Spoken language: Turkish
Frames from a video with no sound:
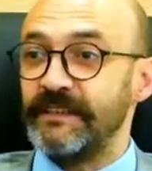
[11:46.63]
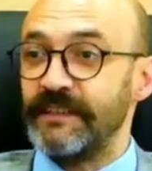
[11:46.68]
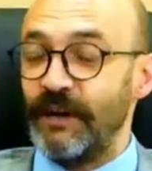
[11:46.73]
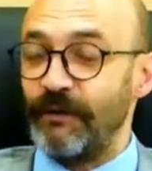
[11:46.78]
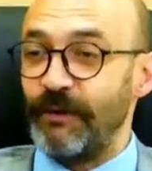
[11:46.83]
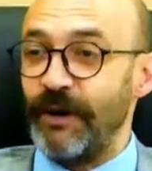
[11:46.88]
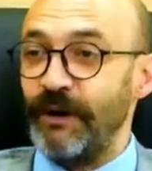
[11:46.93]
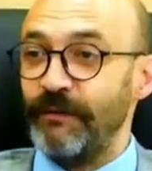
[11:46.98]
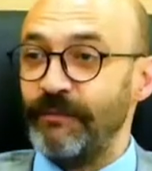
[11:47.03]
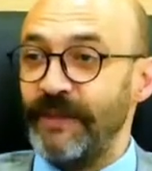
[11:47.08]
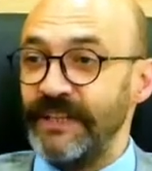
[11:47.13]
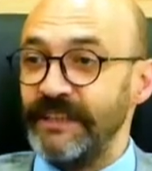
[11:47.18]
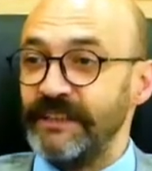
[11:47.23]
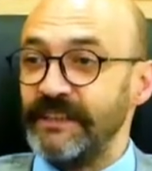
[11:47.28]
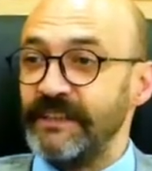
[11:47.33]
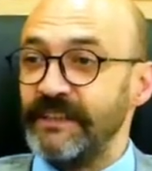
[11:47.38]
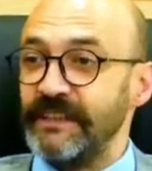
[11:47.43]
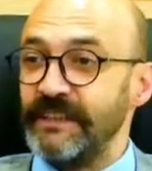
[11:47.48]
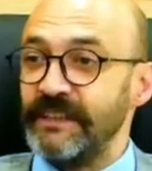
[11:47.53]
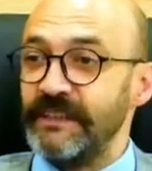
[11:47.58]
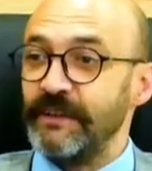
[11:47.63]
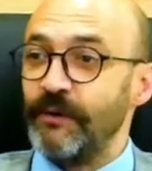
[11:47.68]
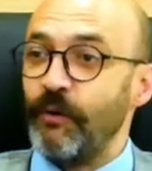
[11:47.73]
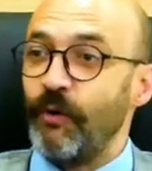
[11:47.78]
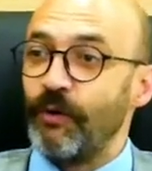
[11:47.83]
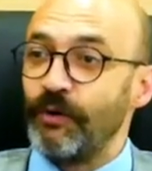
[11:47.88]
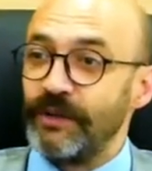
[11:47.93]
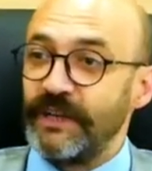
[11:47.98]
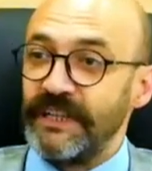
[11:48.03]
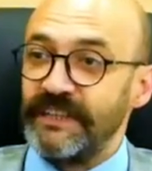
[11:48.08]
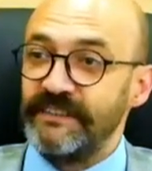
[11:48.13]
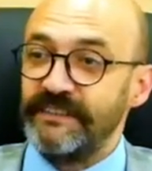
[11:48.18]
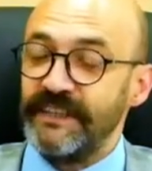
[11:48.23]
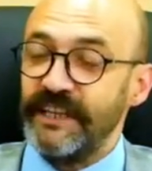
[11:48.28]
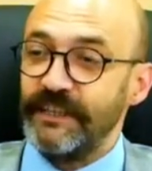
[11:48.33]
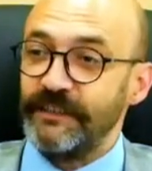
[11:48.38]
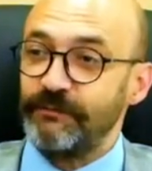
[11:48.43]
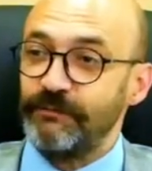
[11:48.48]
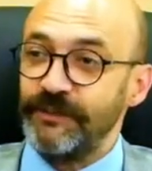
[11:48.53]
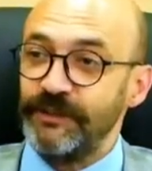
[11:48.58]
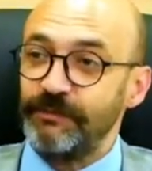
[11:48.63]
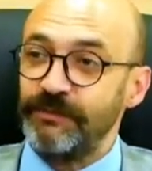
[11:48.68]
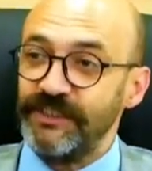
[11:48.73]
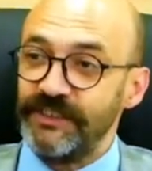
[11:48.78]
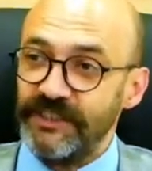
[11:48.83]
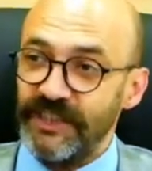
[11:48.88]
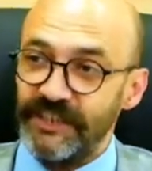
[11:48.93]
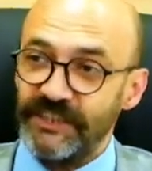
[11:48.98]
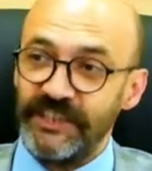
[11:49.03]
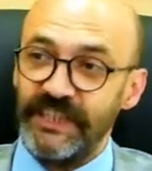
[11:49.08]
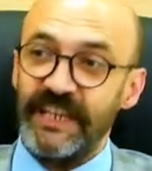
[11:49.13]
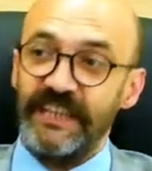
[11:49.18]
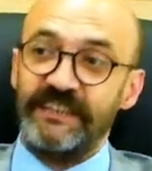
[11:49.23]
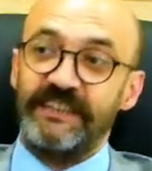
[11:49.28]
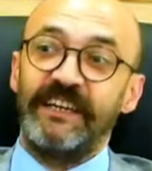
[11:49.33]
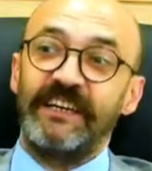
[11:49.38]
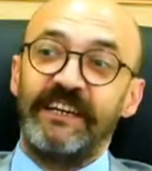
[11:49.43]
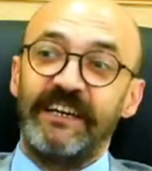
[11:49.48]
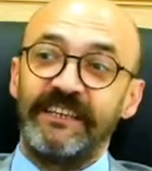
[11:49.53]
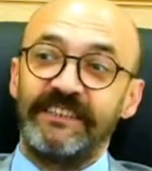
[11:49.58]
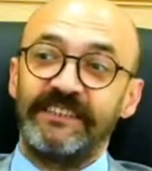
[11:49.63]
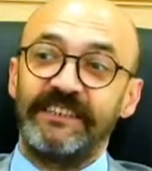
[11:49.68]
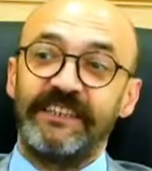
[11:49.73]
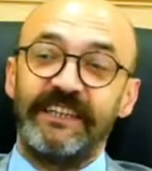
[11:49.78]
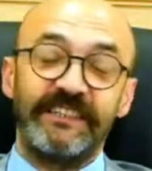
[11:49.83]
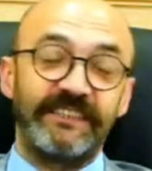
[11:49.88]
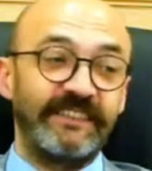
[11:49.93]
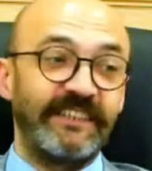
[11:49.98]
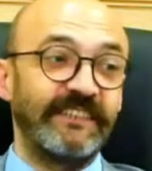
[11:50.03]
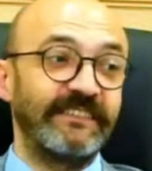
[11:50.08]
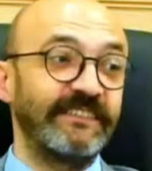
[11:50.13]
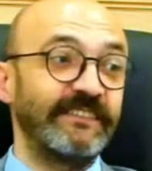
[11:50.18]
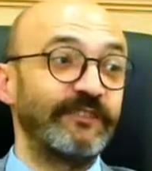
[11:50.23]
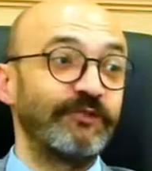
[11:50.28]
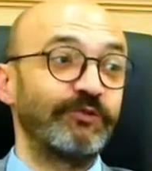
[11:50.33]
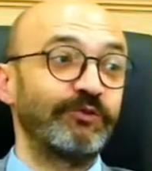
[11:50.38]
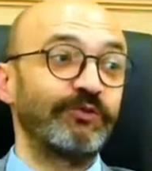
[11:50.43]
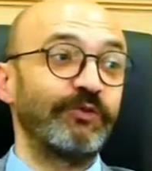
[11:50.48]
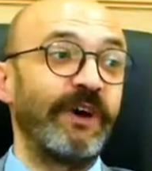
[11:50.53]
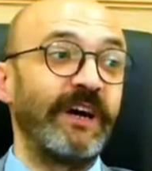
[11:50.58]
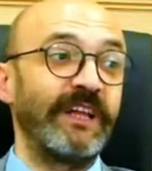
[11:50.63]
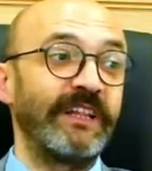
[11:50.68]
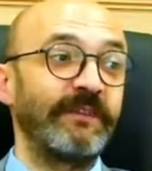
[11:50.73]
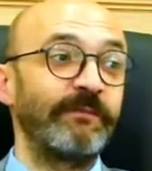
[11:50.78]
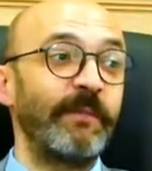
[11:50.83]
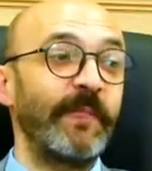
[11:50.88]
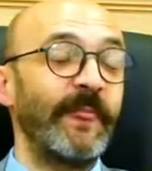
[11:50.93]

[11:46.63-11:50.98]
tamamen organize etmiş bir teşkilatla karşı karşıyasınız şu an.